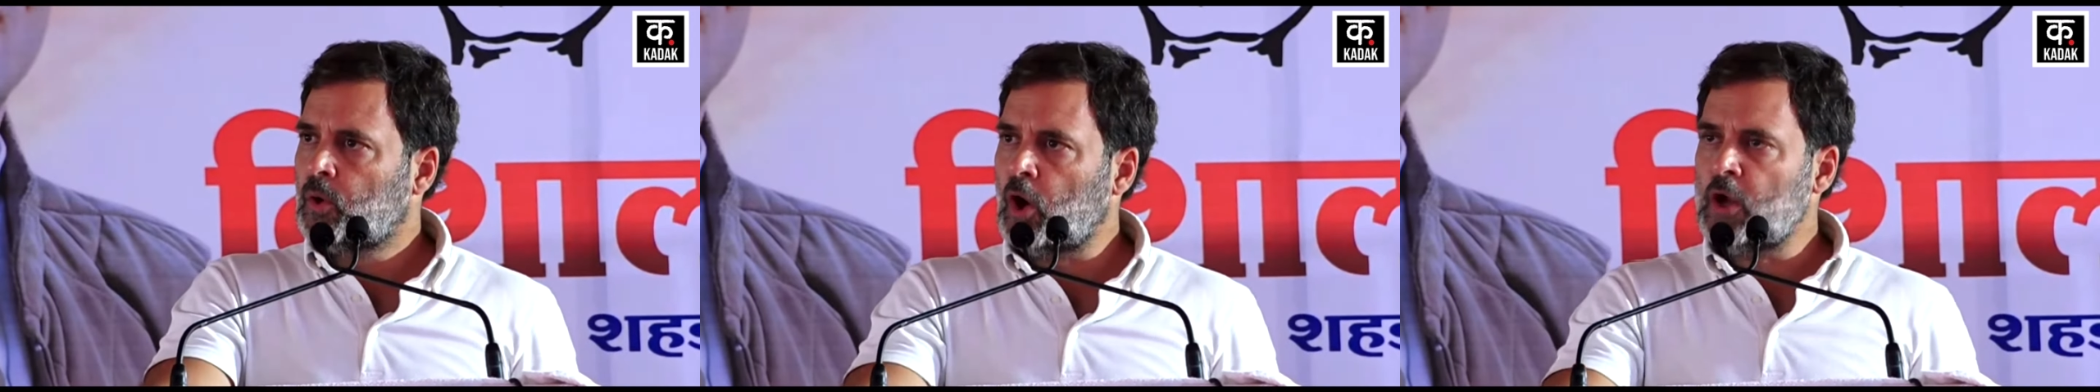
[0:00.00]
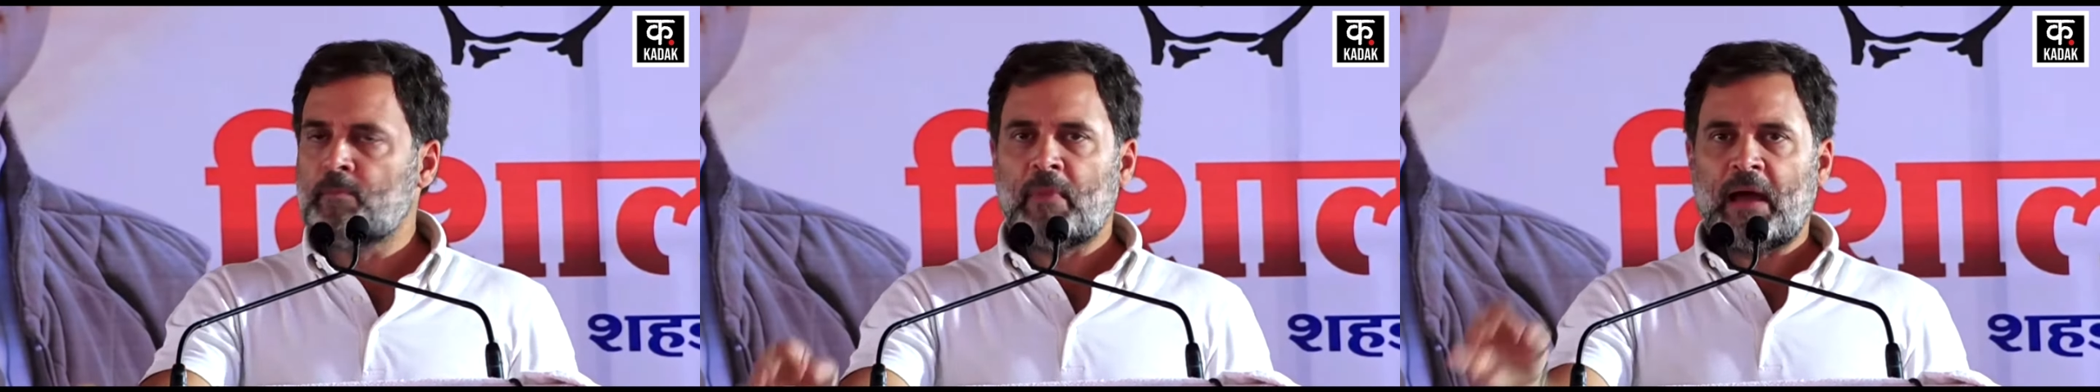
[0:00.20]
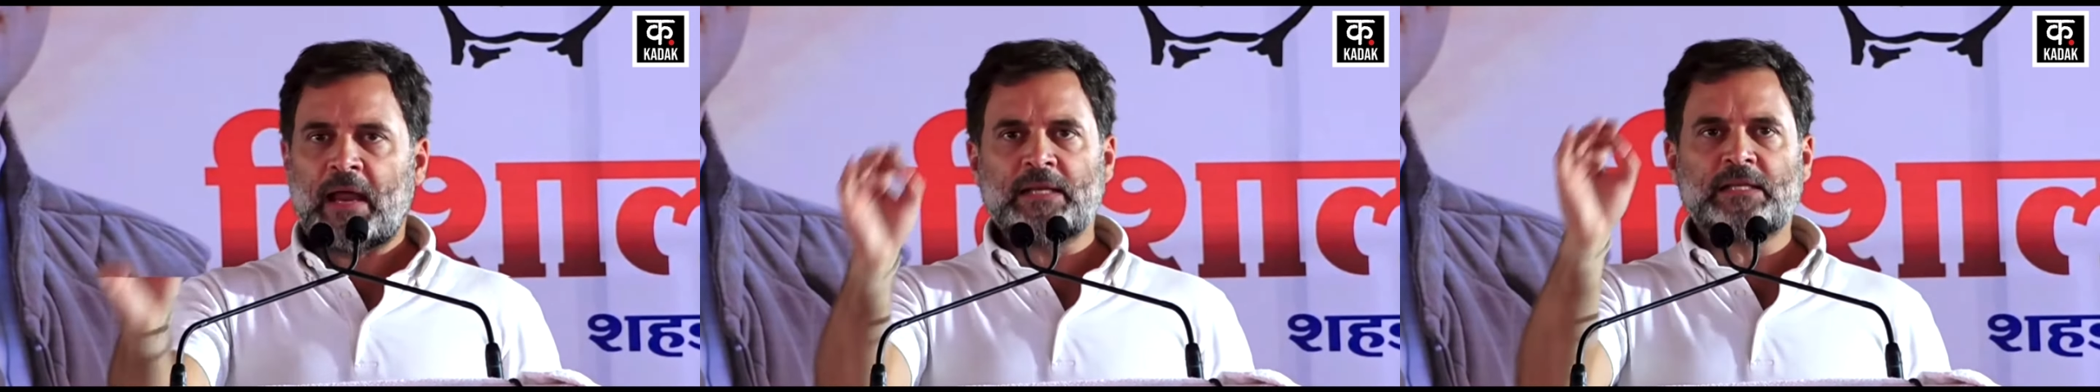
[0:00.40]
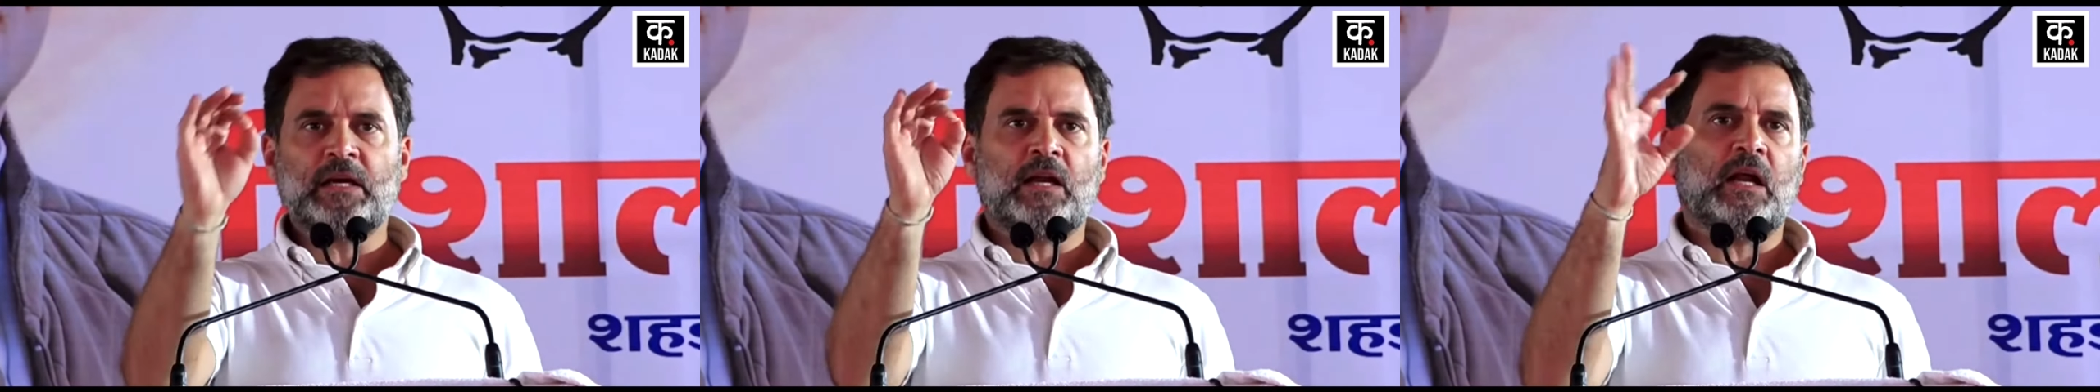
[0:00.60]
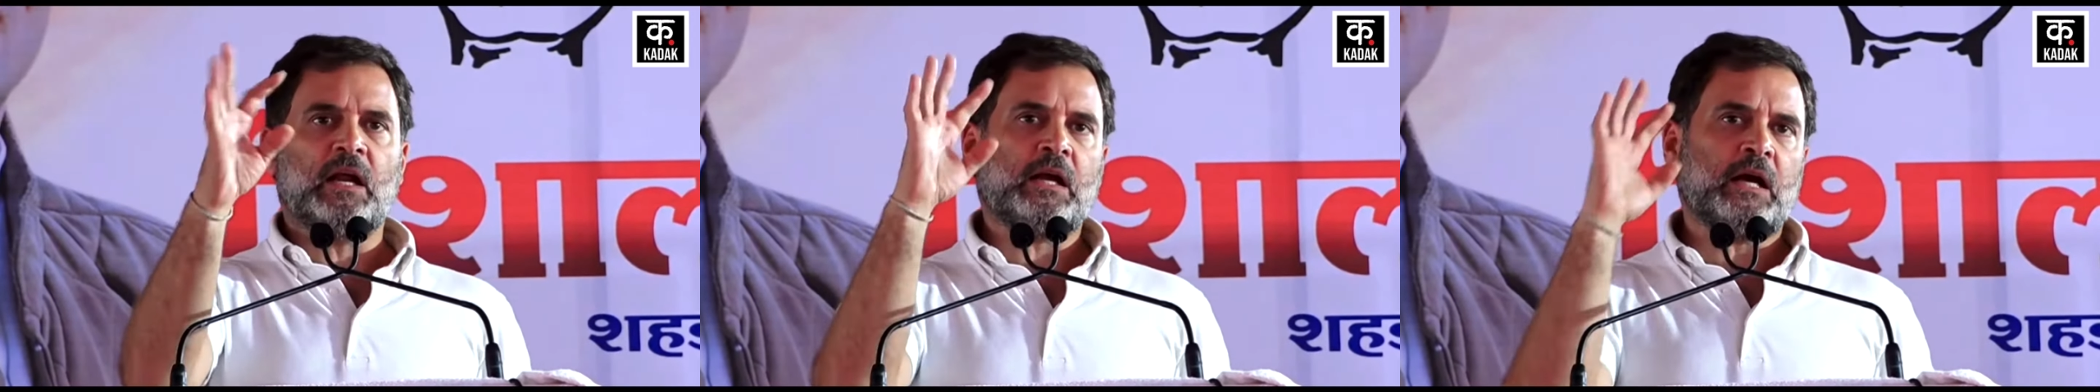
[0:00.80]
कोई
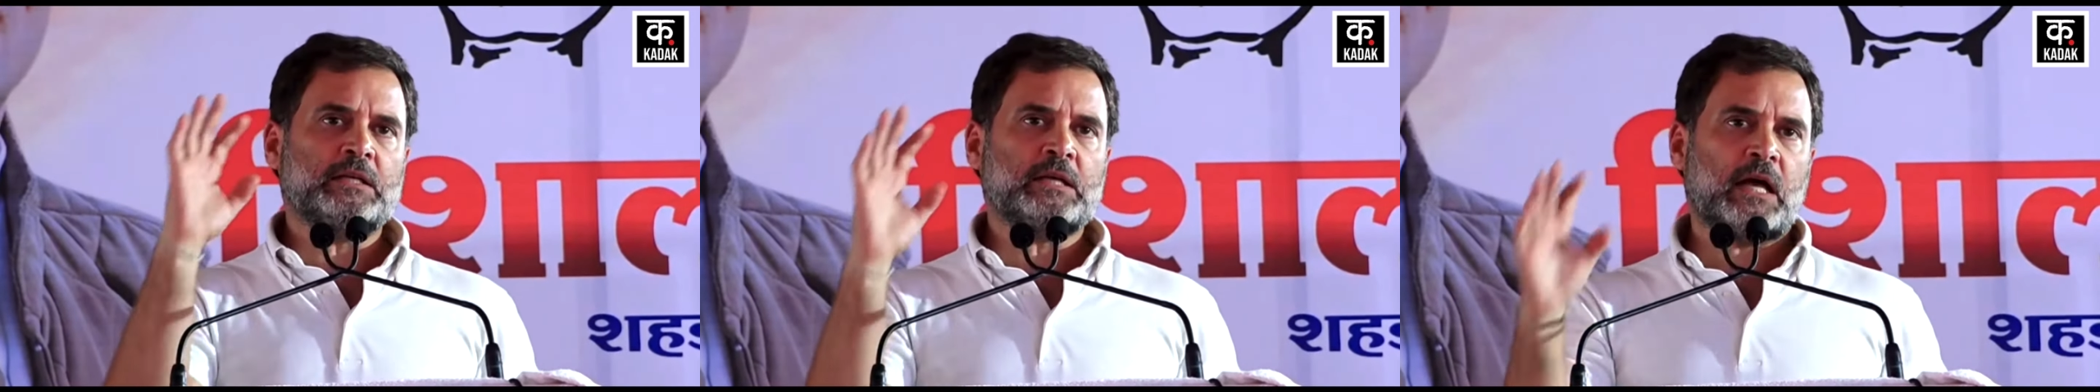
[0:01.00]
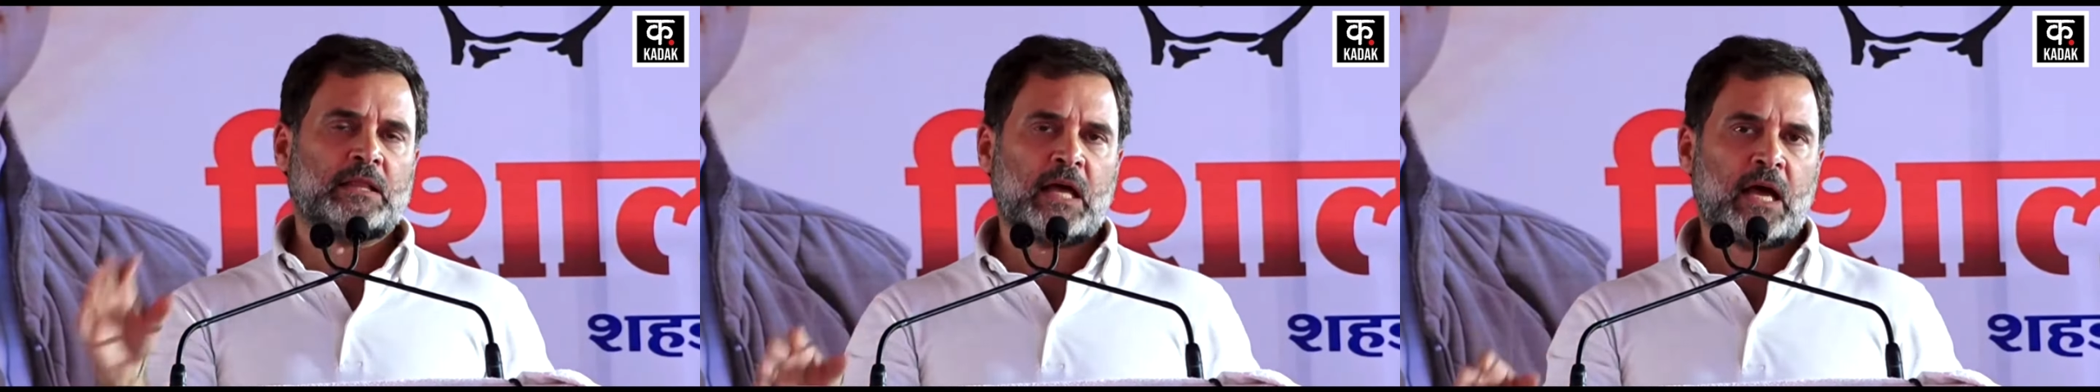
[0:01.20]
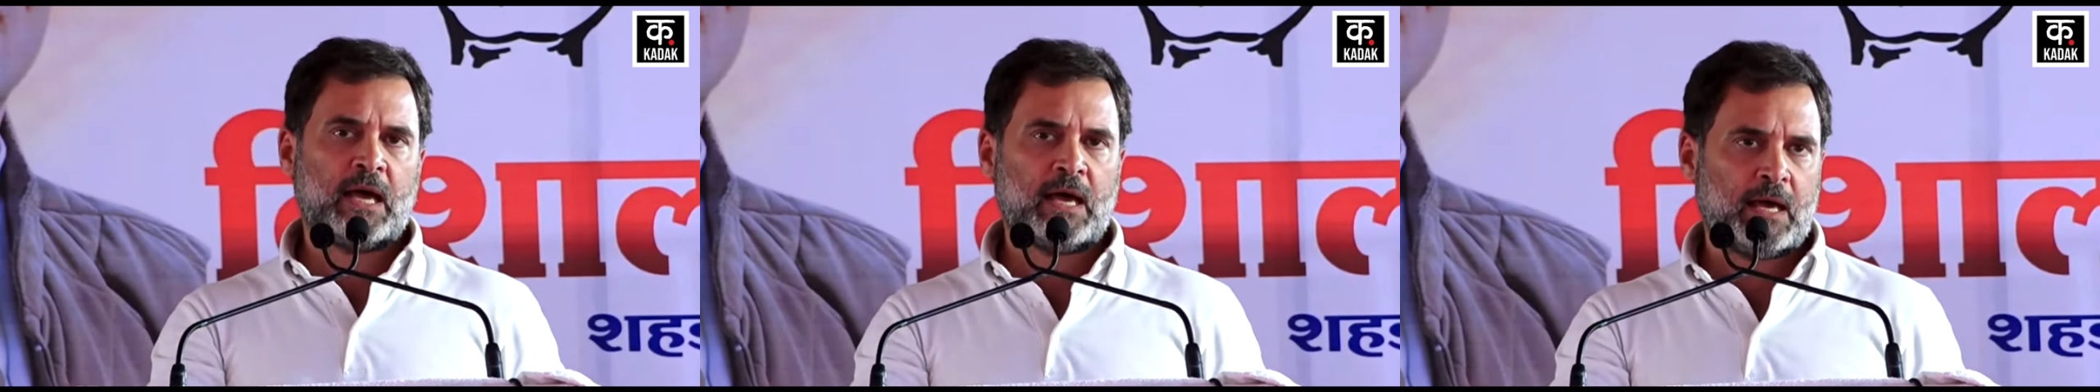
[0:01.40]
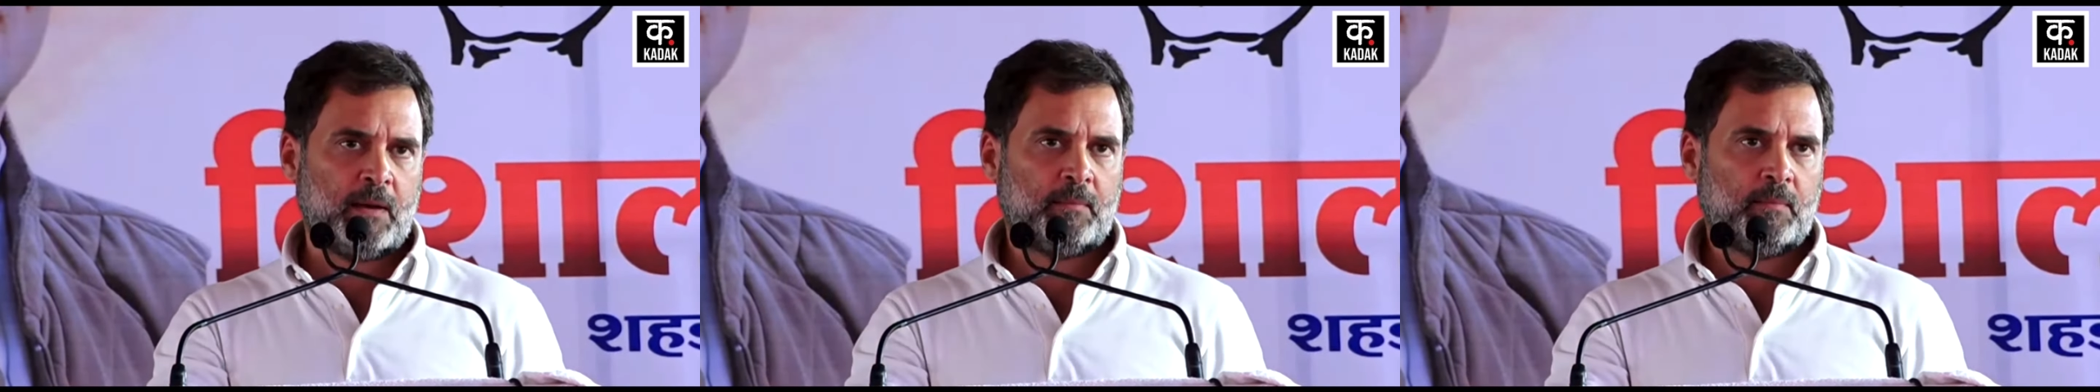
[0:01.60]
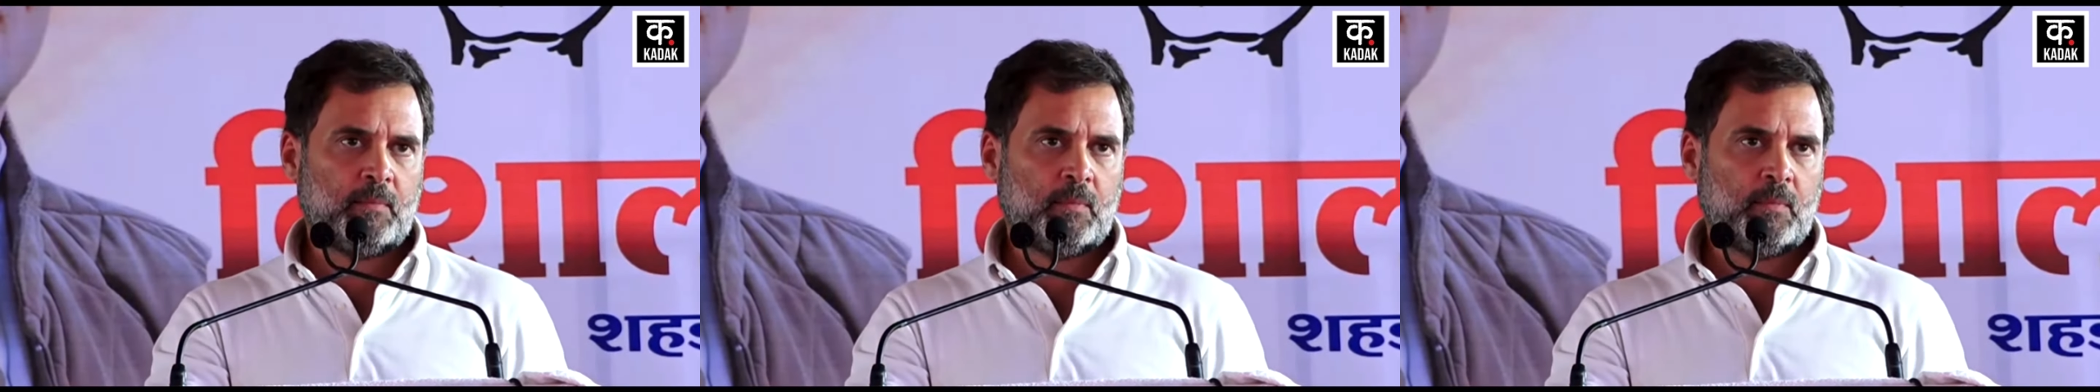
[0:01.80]
मैनेजर रखा जाता है